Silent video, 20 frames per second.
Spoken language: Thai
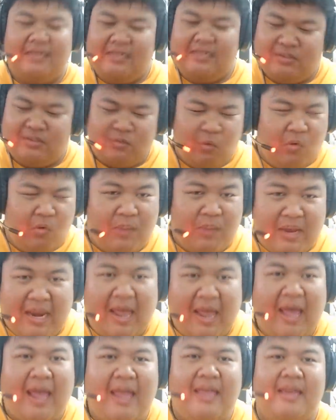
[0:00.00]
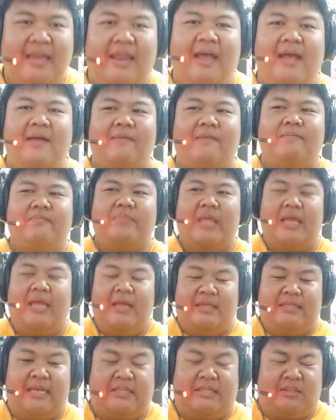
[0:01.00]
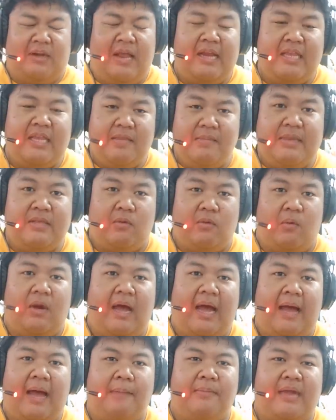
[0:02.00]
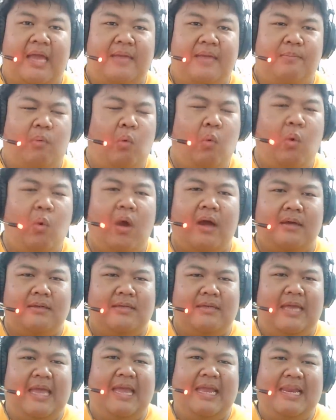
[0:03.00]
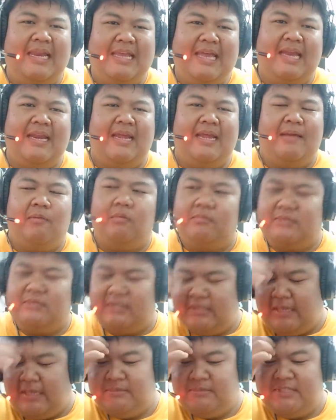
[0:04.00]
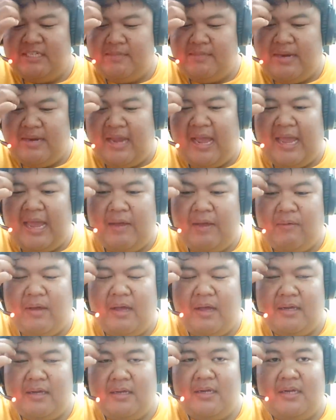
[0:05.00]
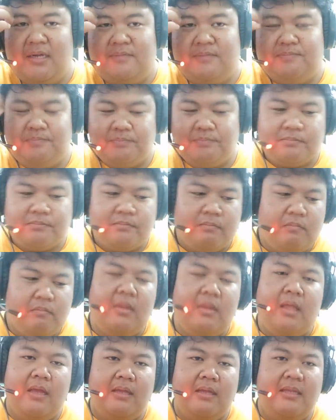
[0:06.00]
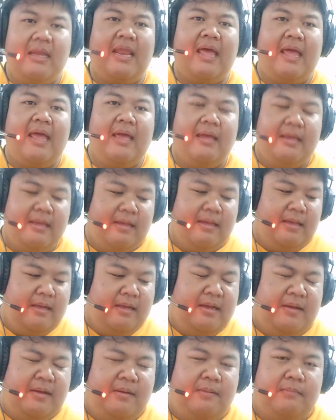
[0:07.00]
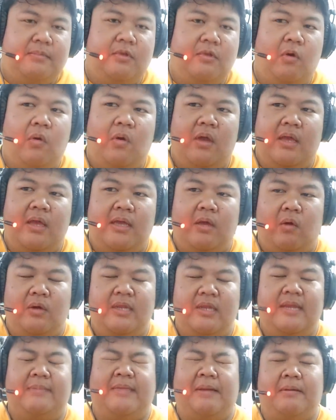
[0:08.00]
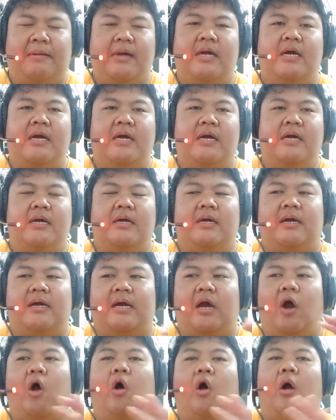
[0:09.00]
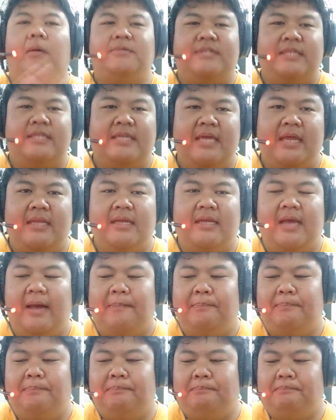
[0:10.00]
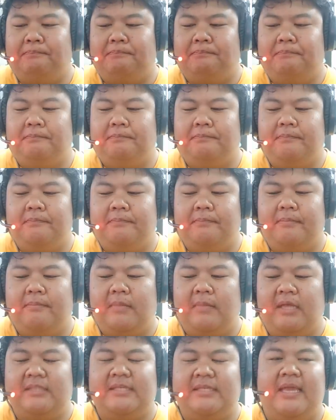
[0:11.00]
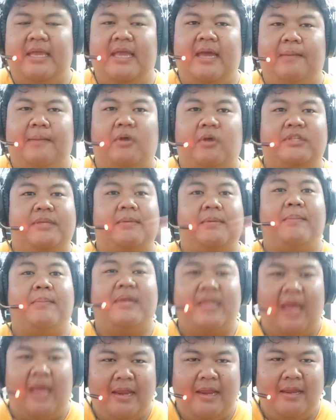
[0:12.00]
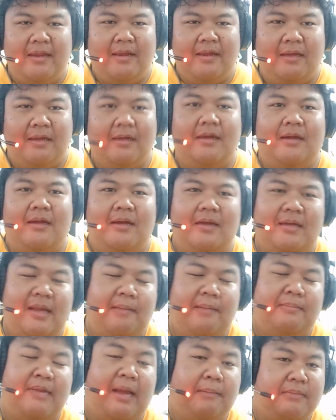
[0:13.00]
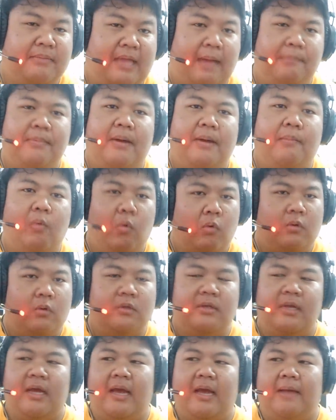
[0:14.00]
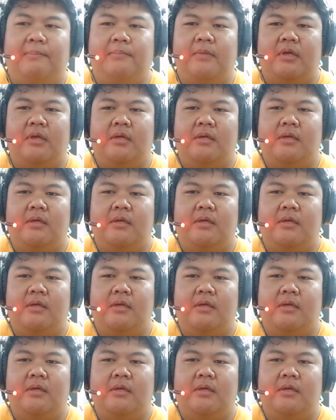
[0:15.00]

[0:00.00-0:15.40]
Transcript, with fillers: คือสู้ไม่ได้นะจากตอนแรกที่มีสงครามกับไอ้พวกเอเลี่ยนน่ะผมจำชื่อไม่ได้แล้วอะเออนั่นแหละโดยคนที่นำทัพก็คือคอออฟซิเดียนกับอาเจอะพ็อกซิมาพินไนท์เออดำนำทัพมาบุกนะครับ